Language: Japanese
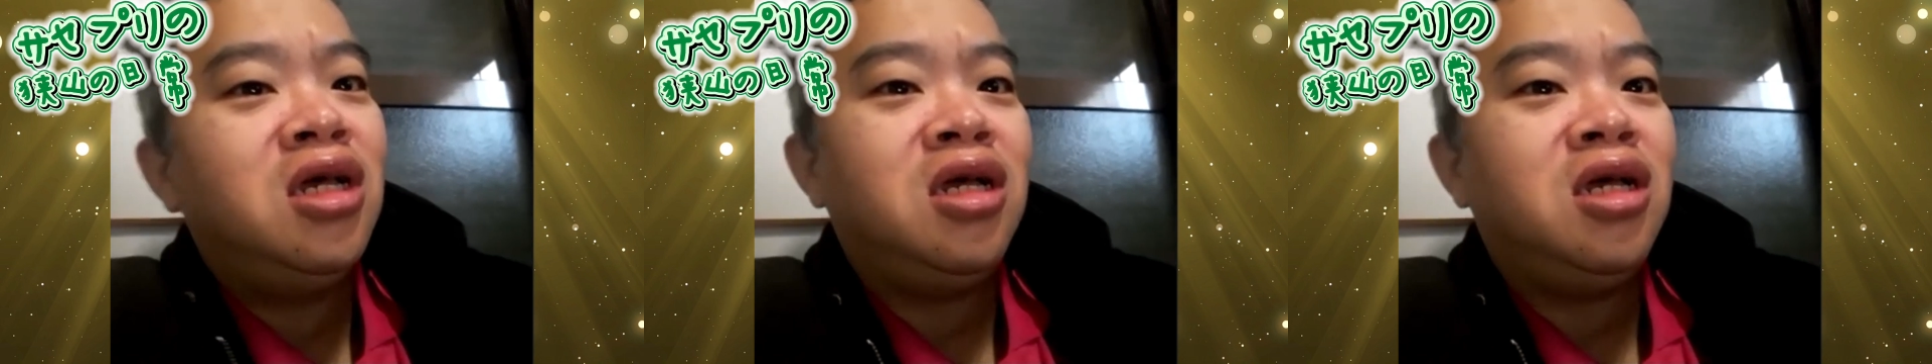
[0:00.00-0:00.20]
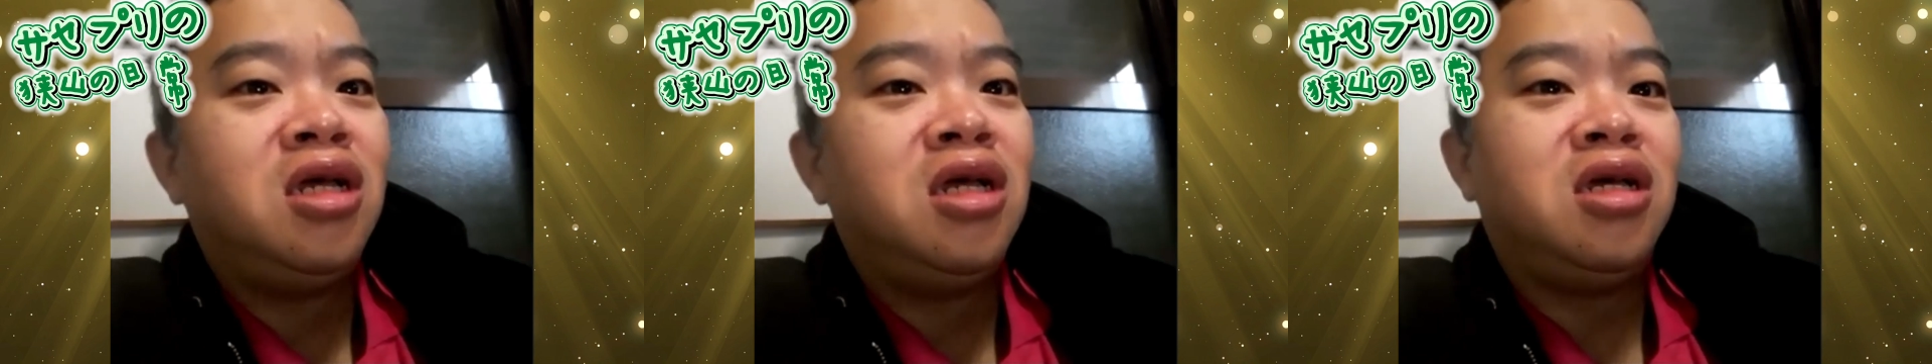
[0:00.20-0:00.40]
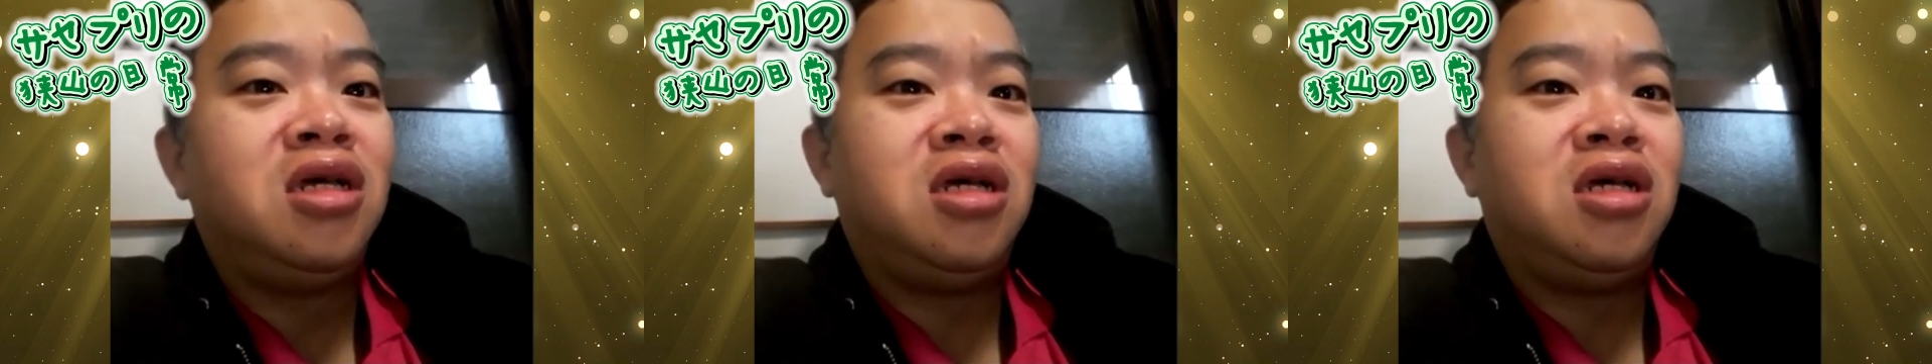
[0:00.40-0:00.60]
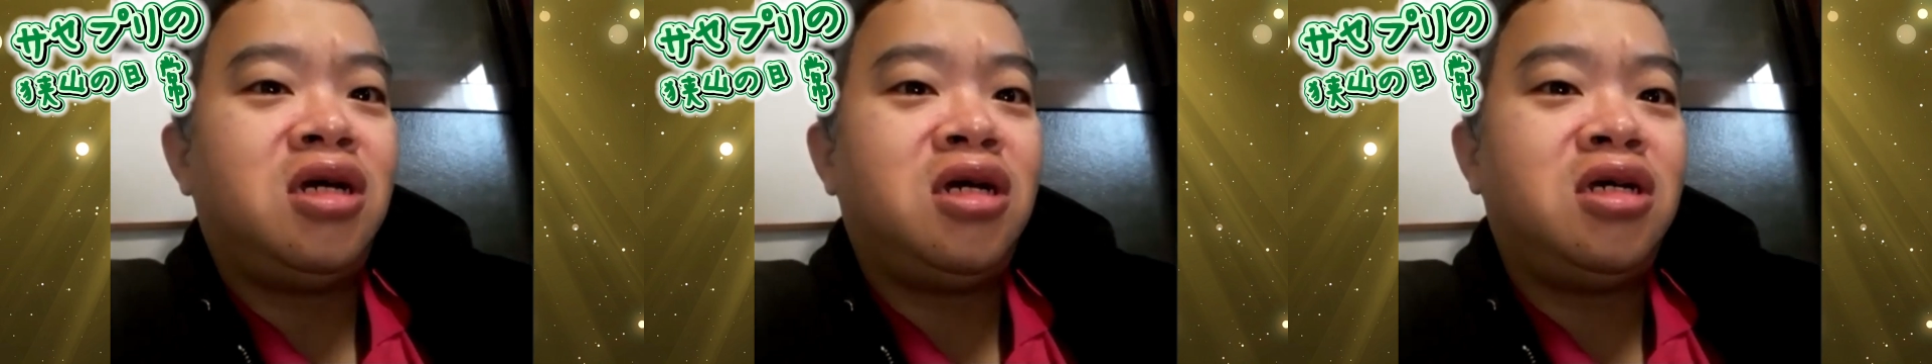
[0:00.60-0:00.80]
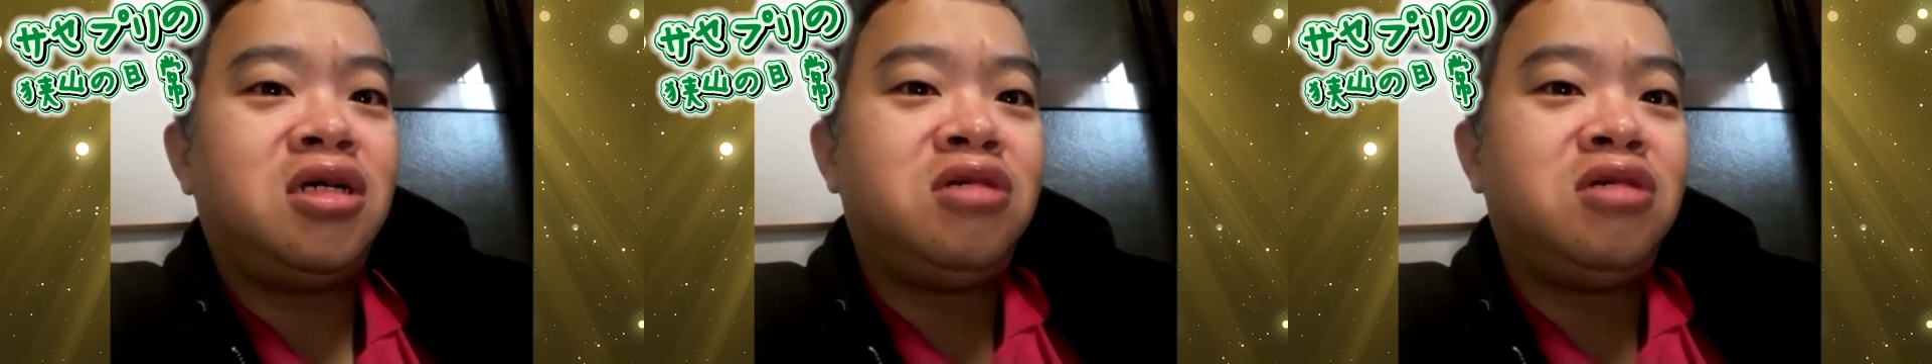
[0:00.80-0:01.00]
えー、
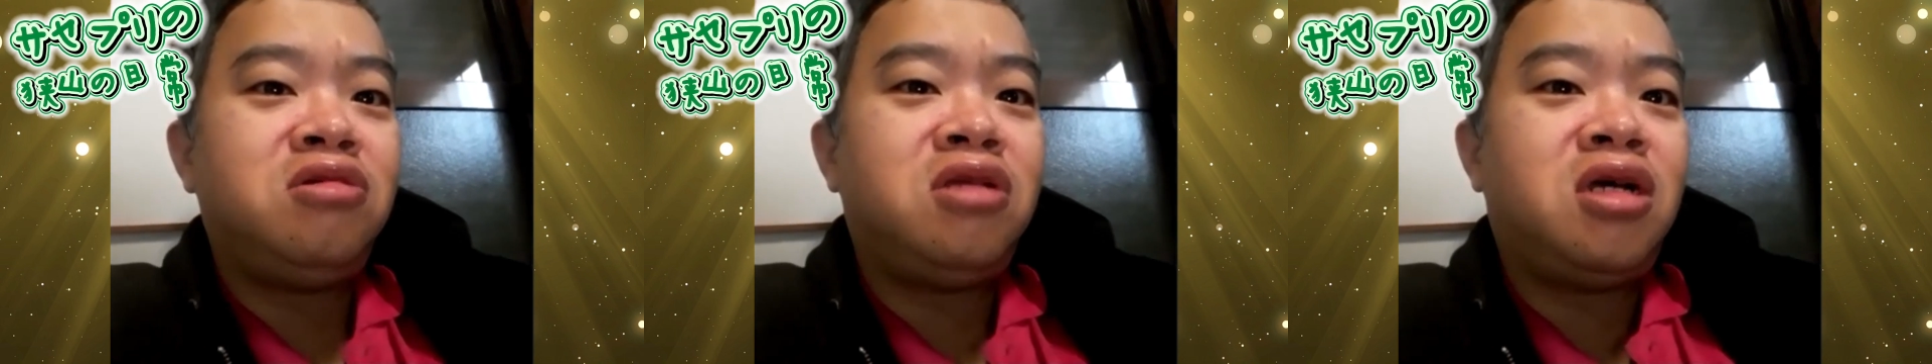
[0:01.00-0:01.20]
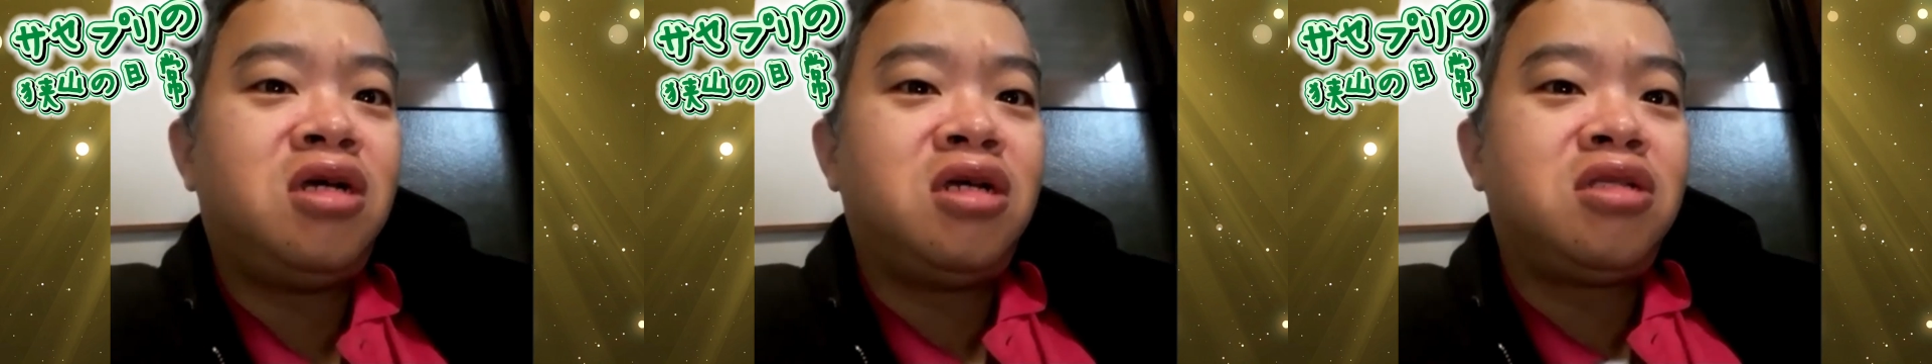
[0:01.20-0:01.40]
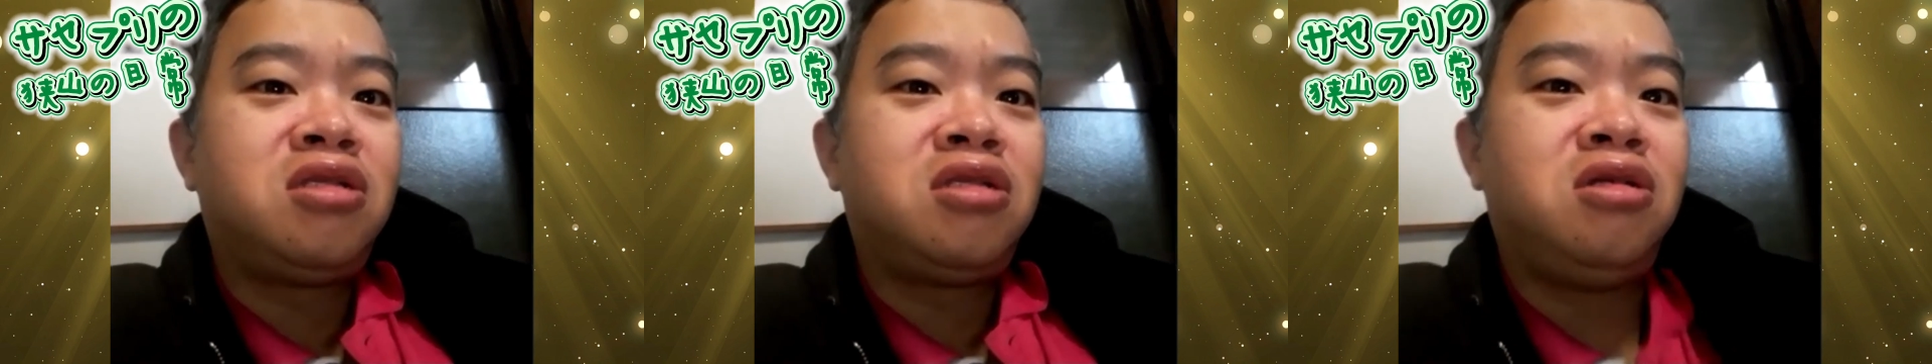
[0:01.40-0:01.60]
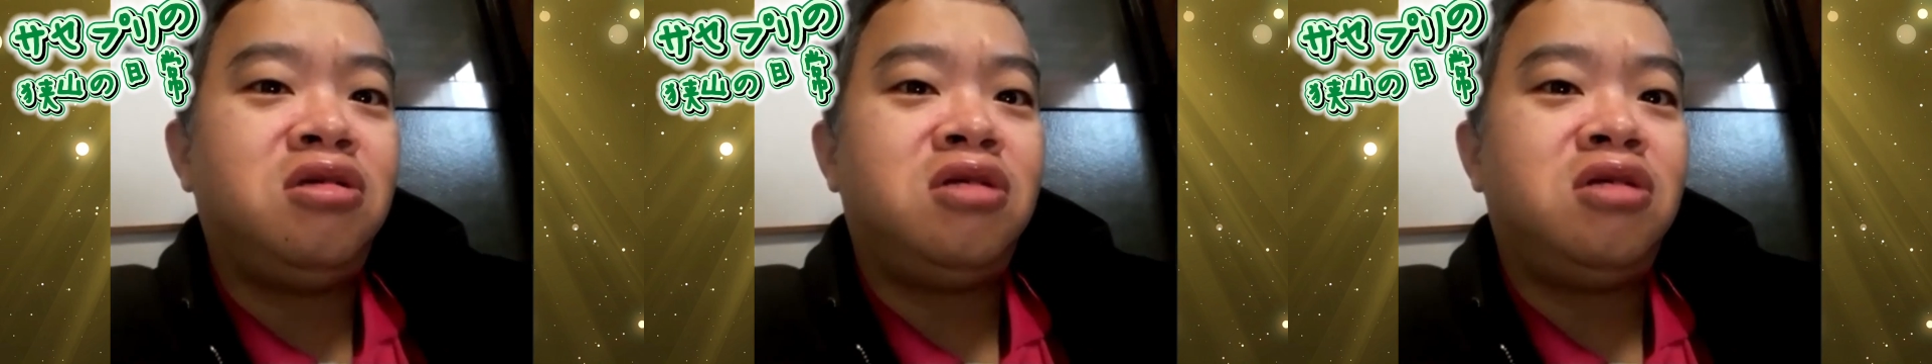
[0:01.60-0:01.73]
普段会ってるよ